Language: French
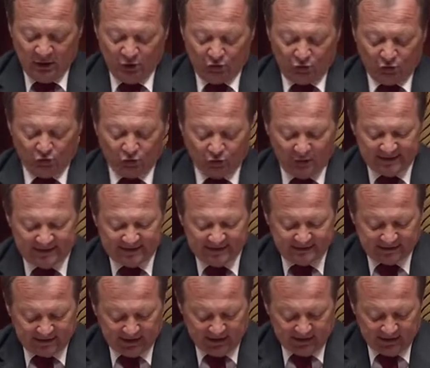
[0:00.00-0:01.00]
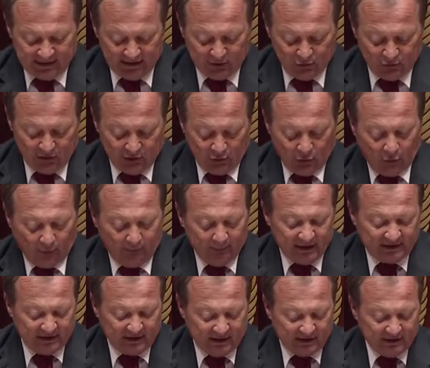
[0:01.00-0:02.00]
que soit distinguée une erreur
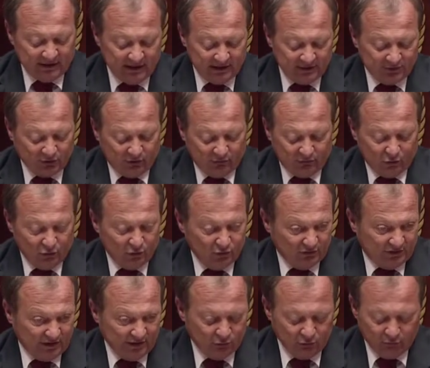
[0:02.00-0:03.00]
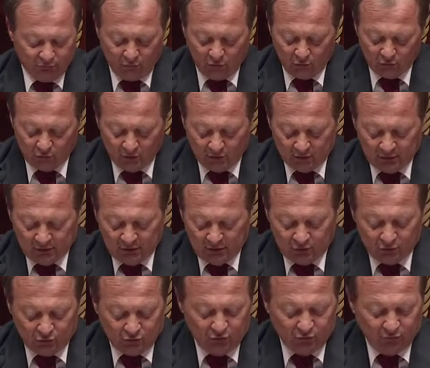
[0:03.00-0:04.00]
matérielle sans volonté de fraude
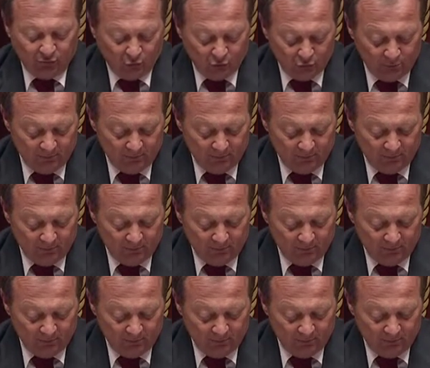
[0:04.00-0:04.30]
d'une fraude